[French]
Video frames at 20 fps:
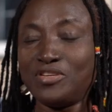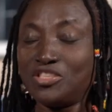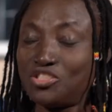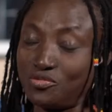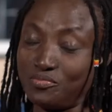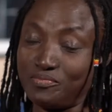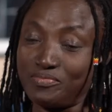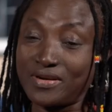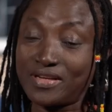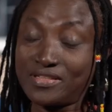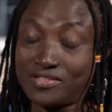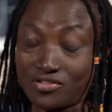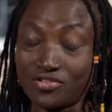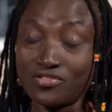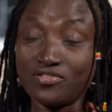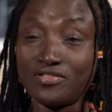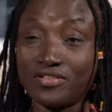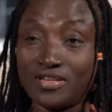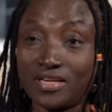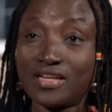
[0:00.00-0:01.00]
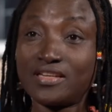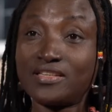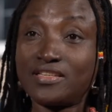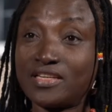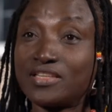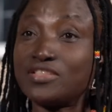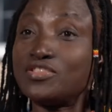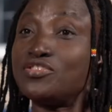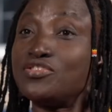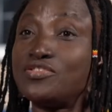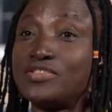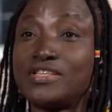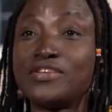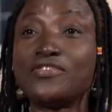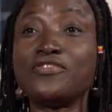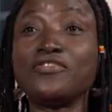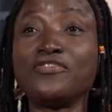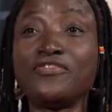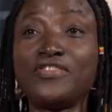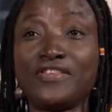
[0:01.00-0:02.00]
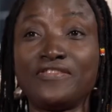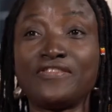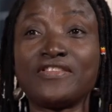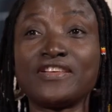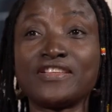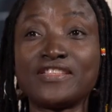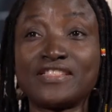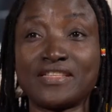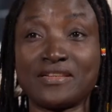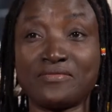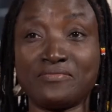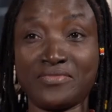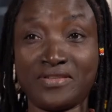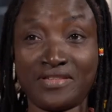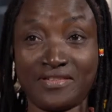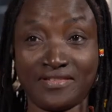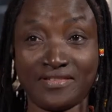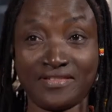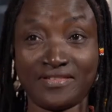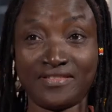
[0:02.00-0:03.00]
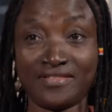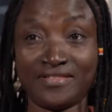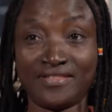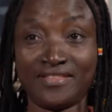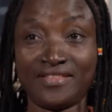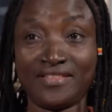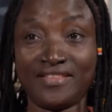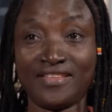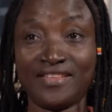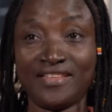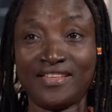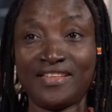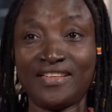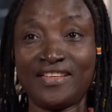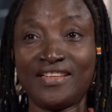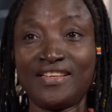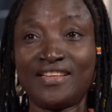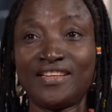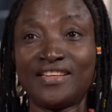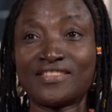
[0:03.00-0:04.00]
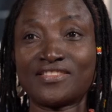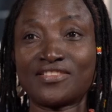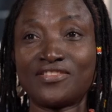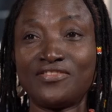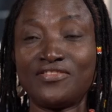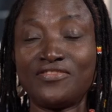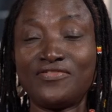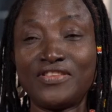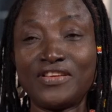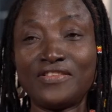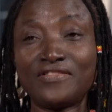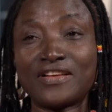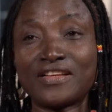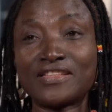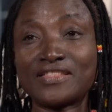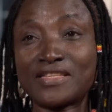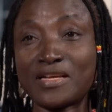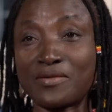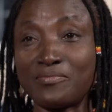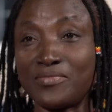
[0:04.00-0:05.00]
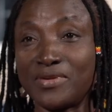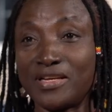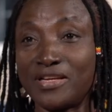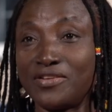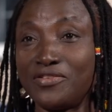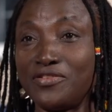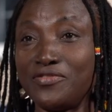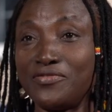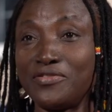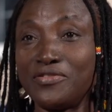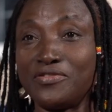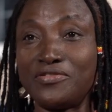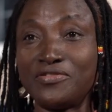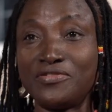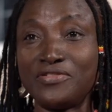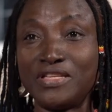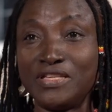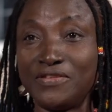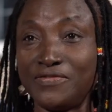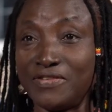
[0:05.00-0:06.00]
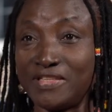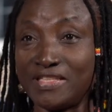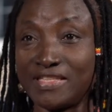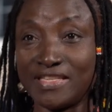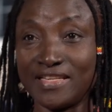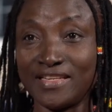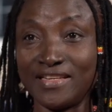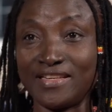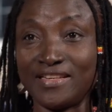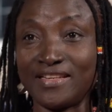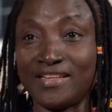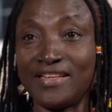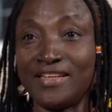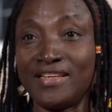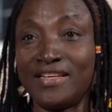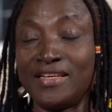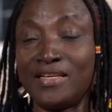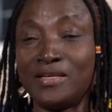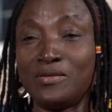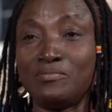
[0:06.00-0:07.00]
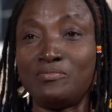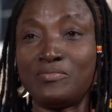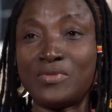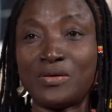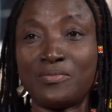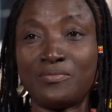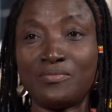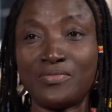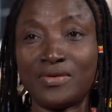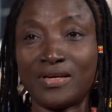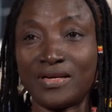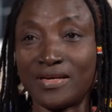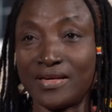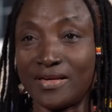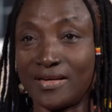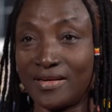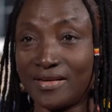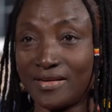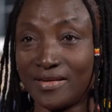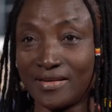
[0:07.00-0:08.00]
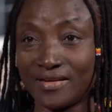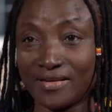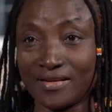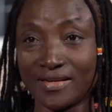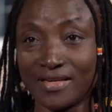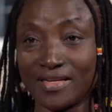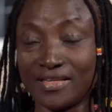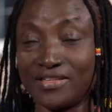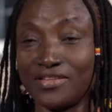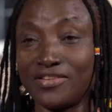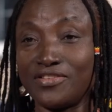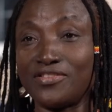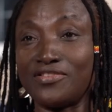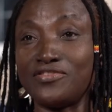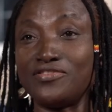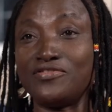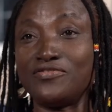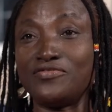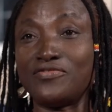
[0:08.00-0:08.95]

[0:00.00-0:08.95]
je pense que le grand enjeu, c'est le vivre ensemble. Parce que le vivre ensemble est devenu difficile, même euh, à, l'intérieur d'une